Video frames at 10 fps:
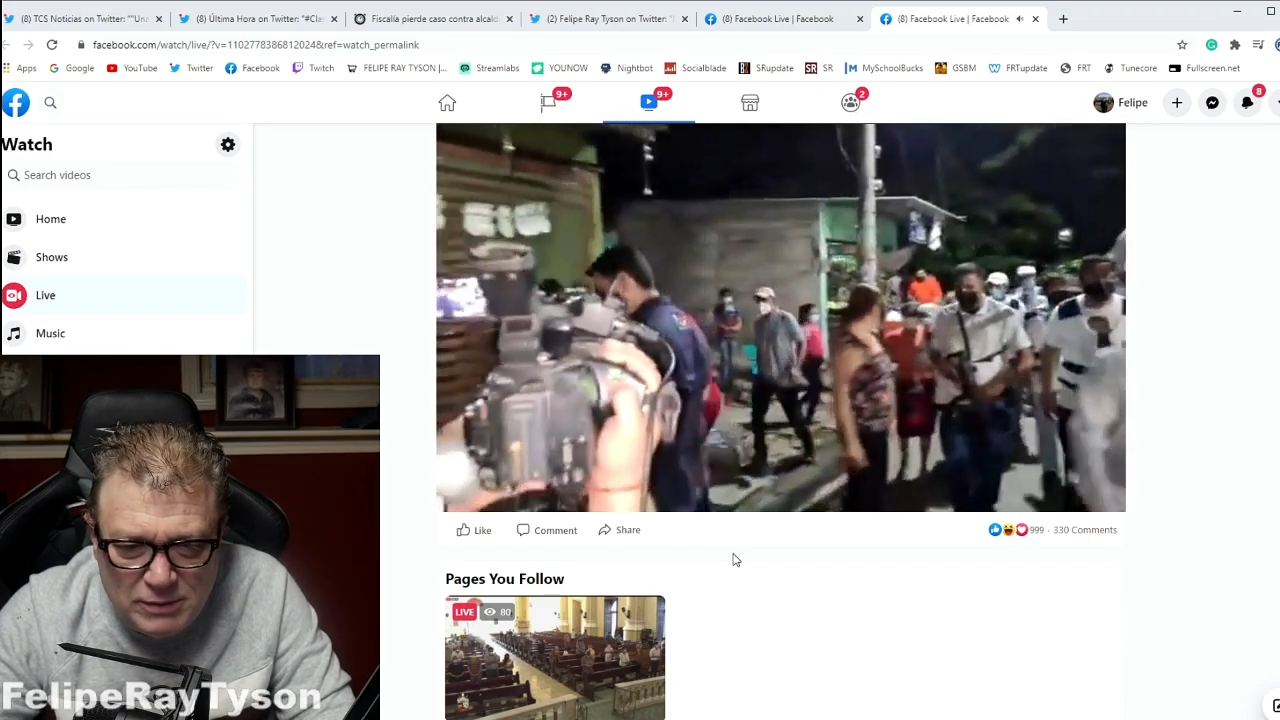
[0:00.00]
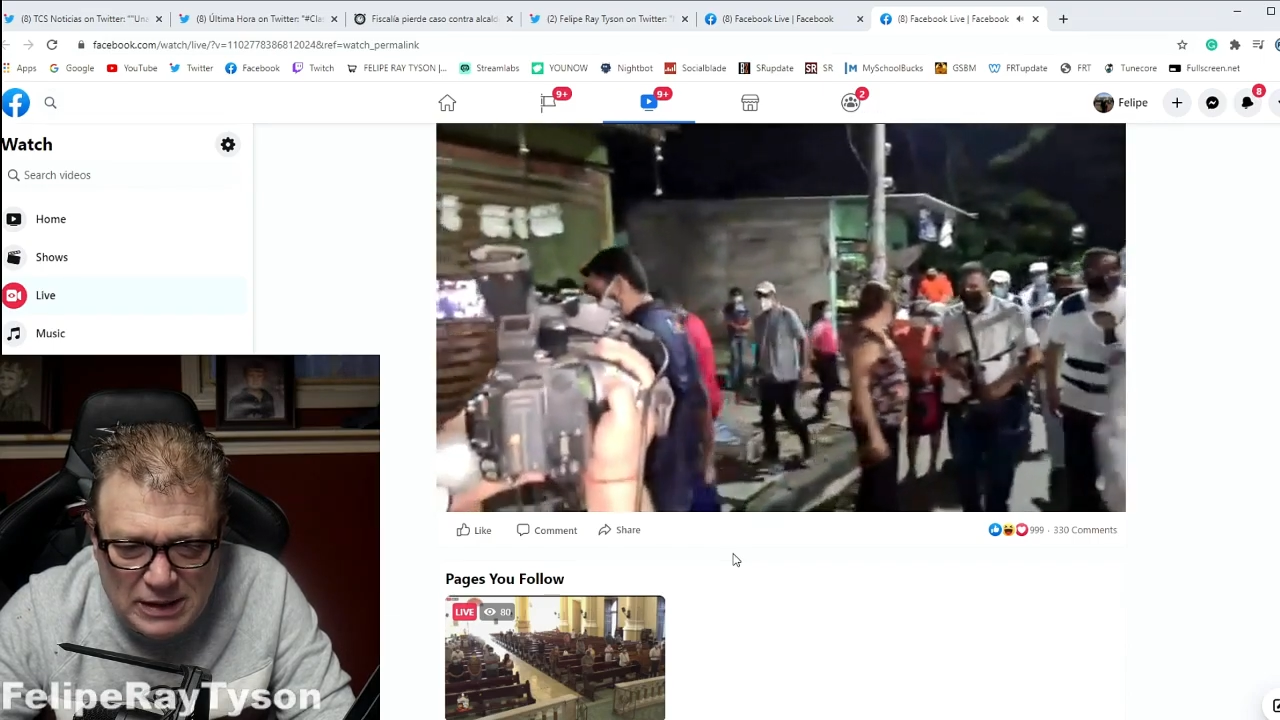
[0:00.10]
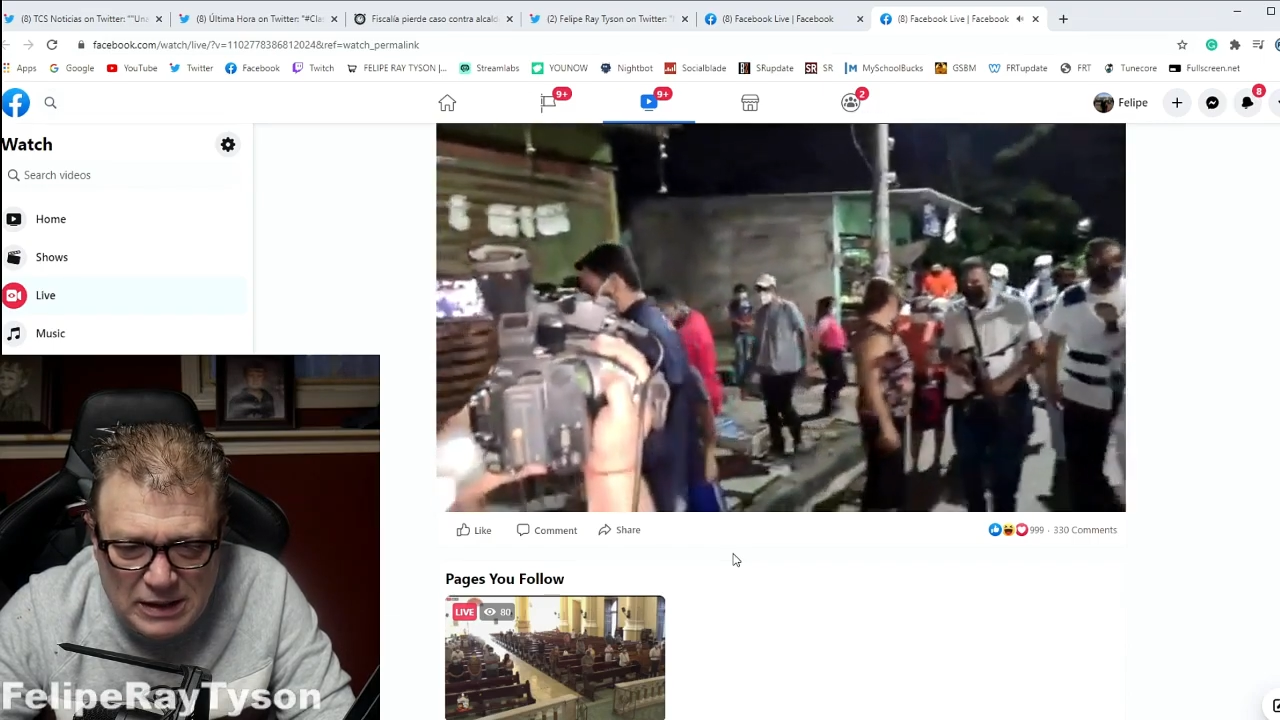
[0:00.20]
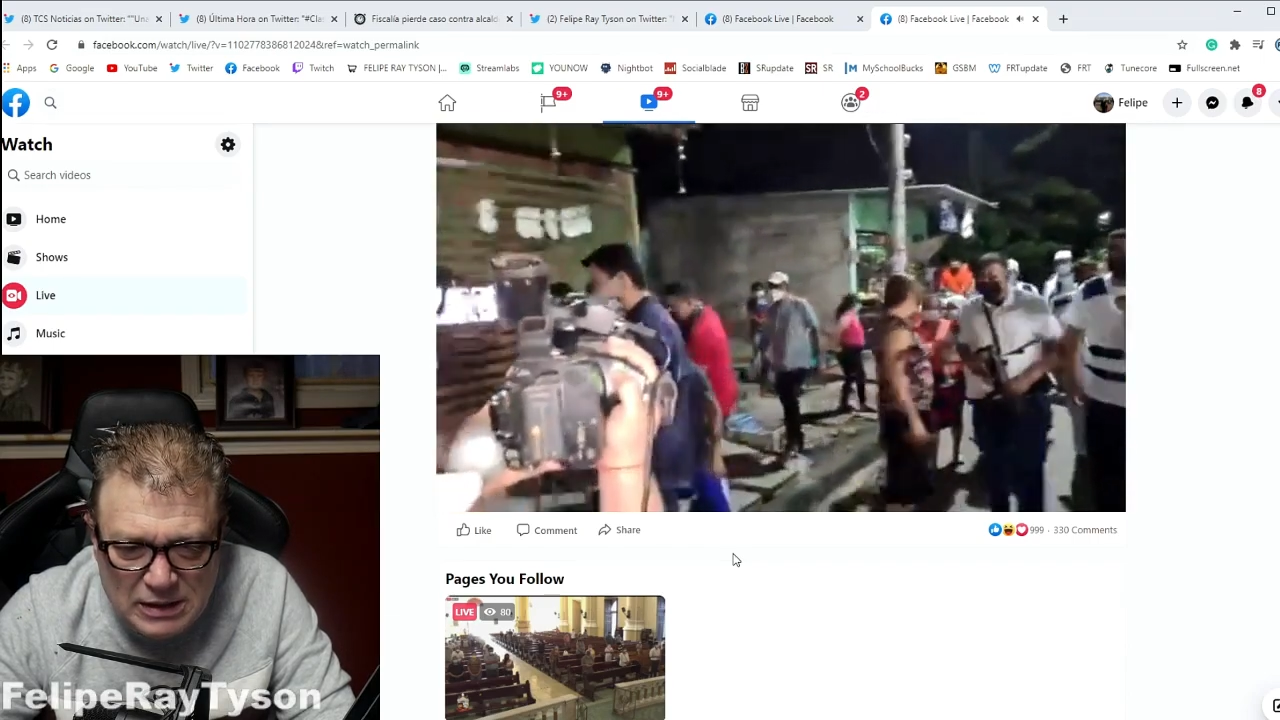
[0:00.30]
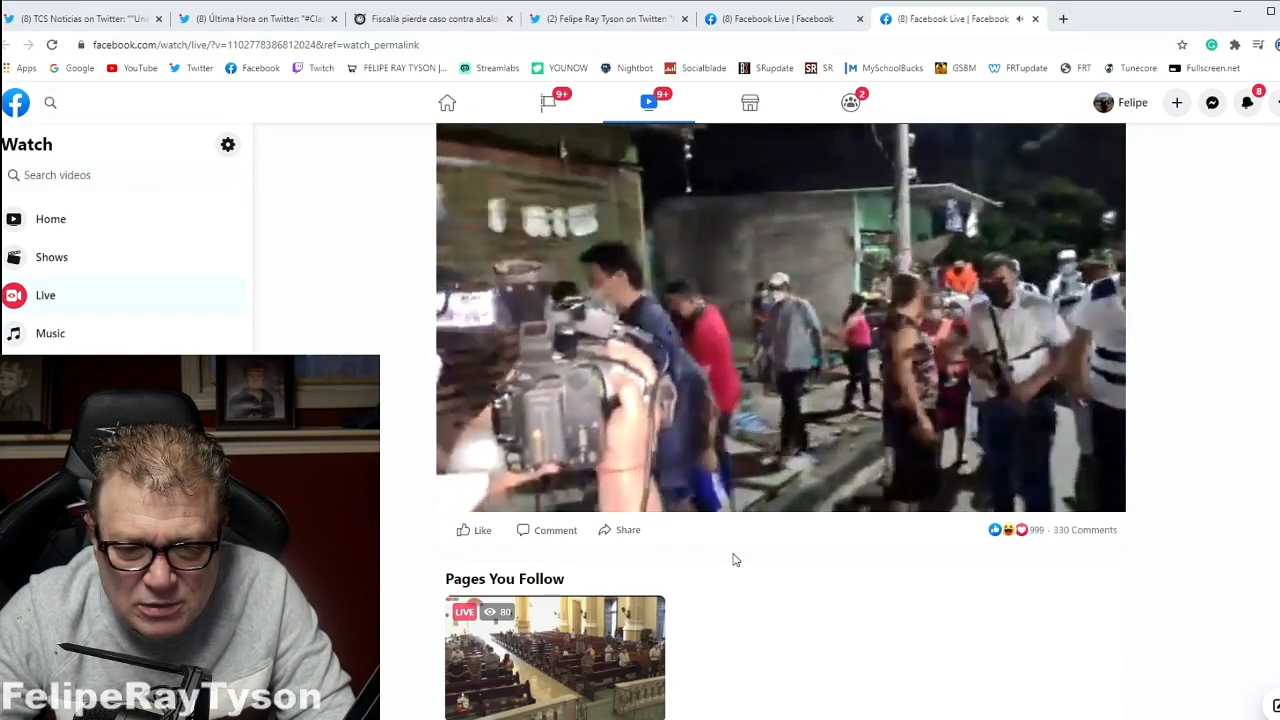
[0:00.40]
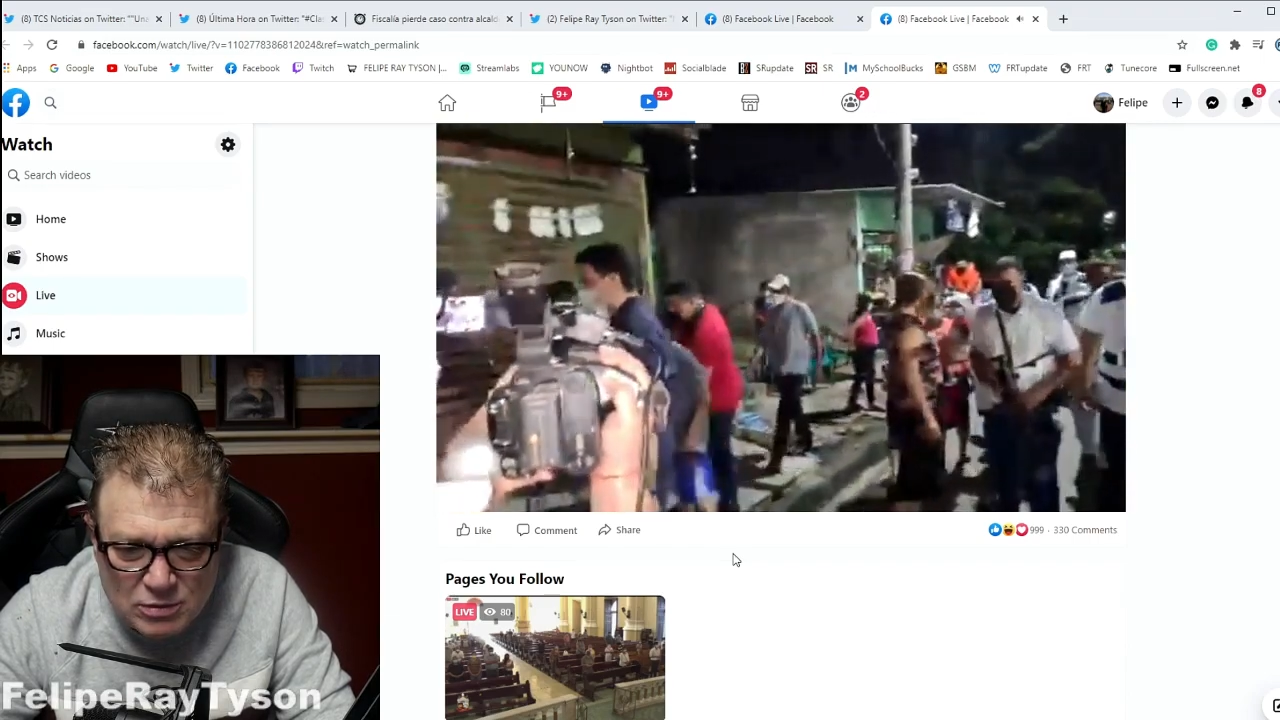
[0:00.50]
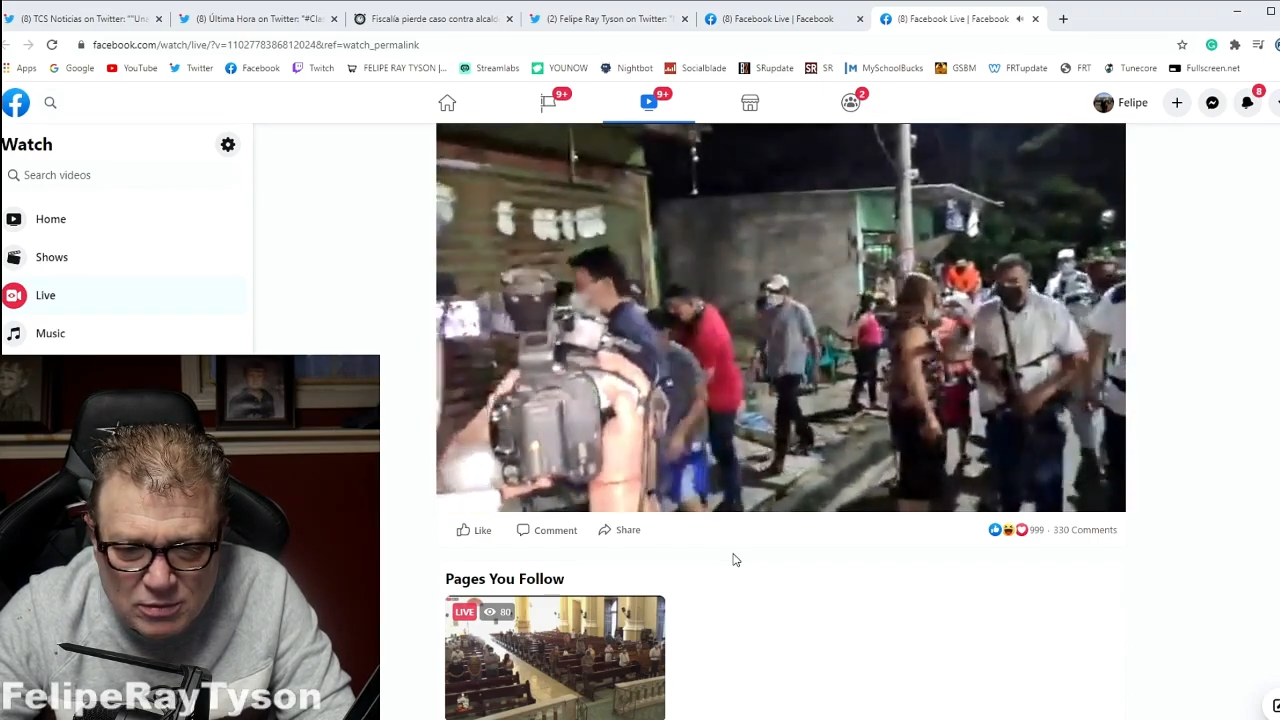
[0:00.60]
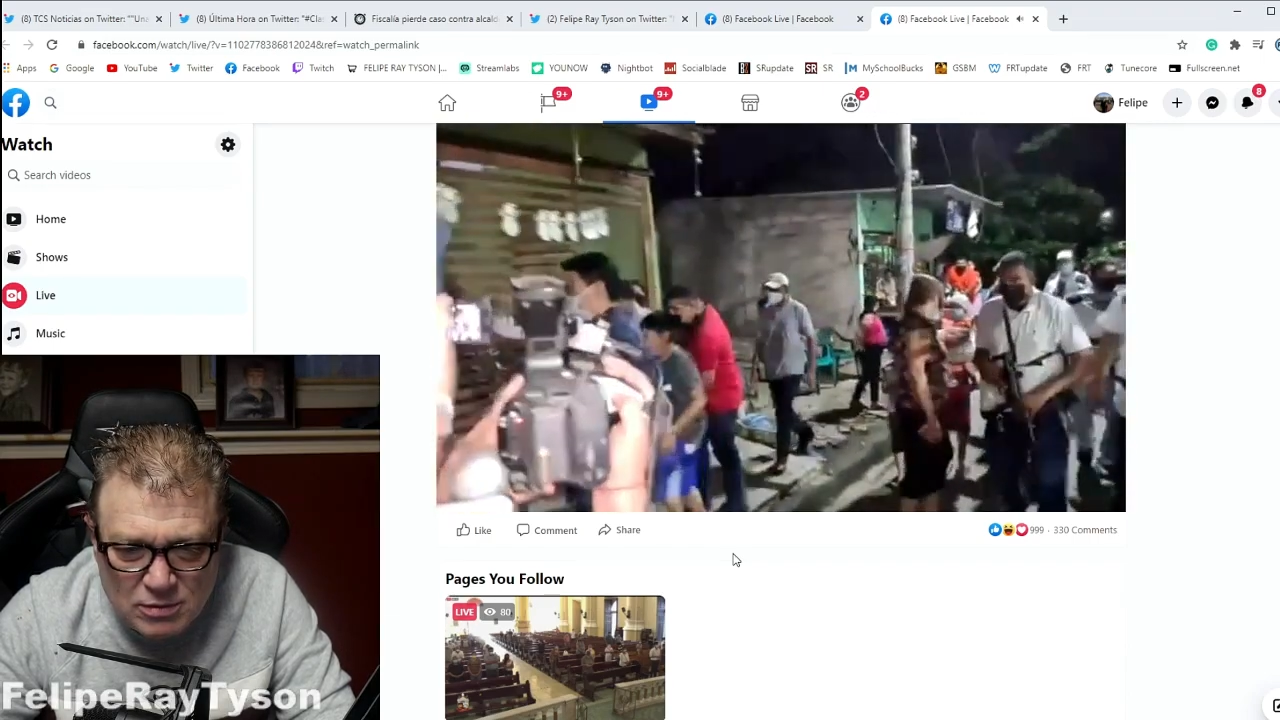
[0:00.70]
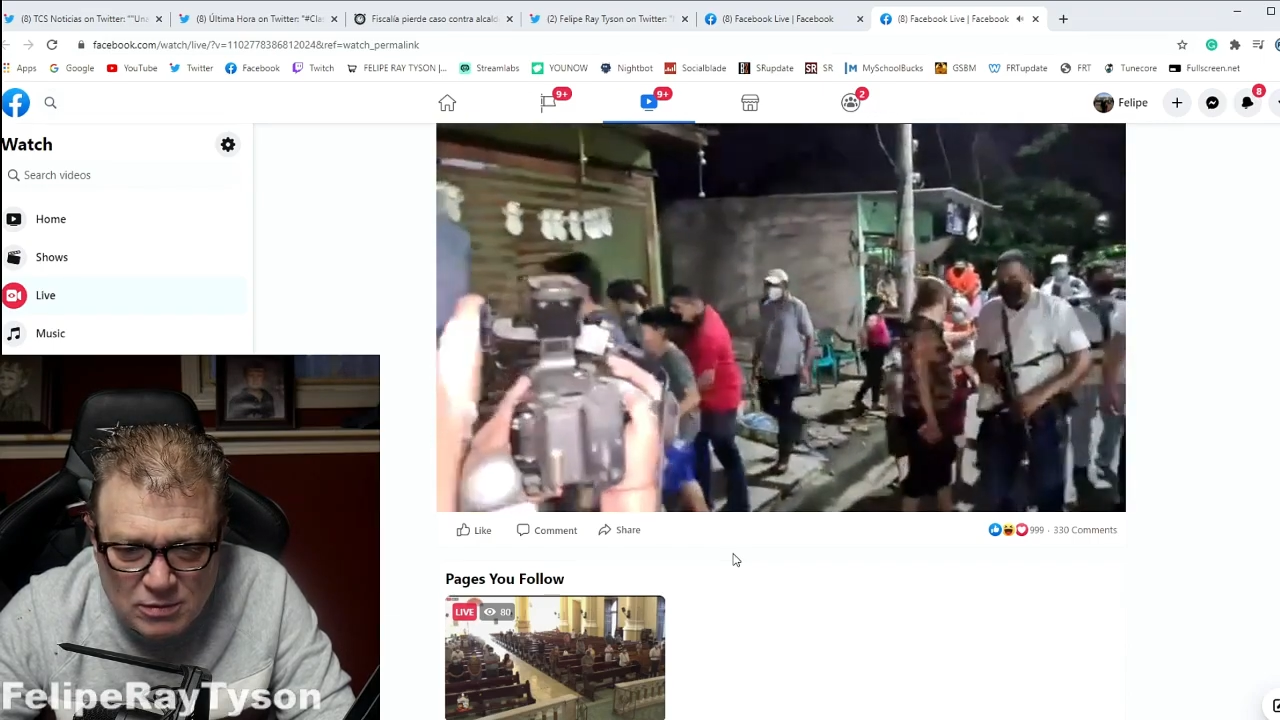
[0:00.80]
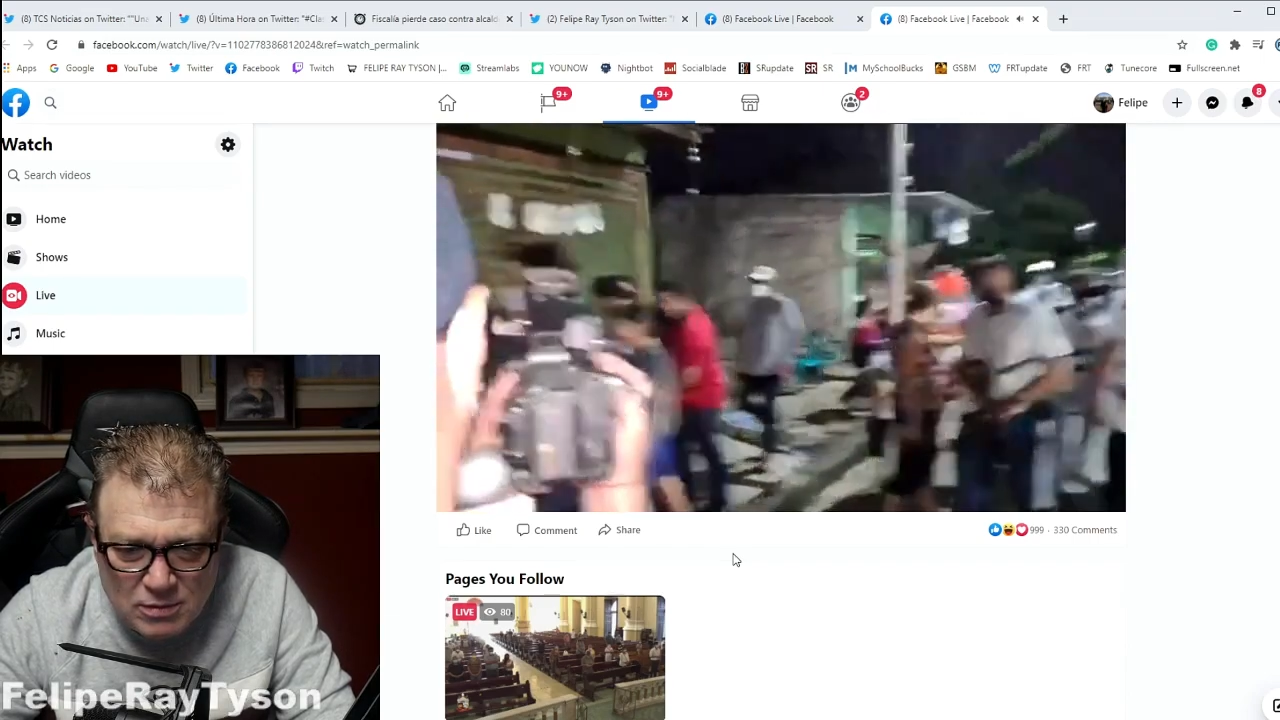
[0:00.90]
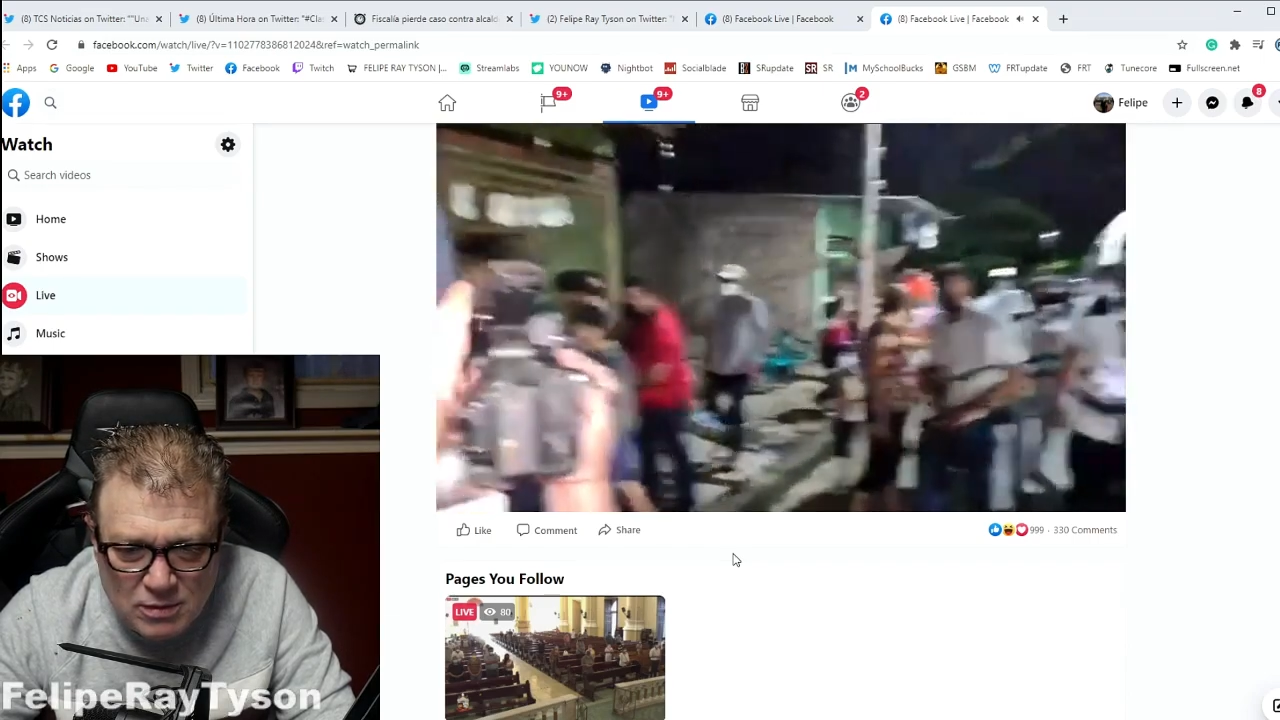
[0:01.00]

Miguelito?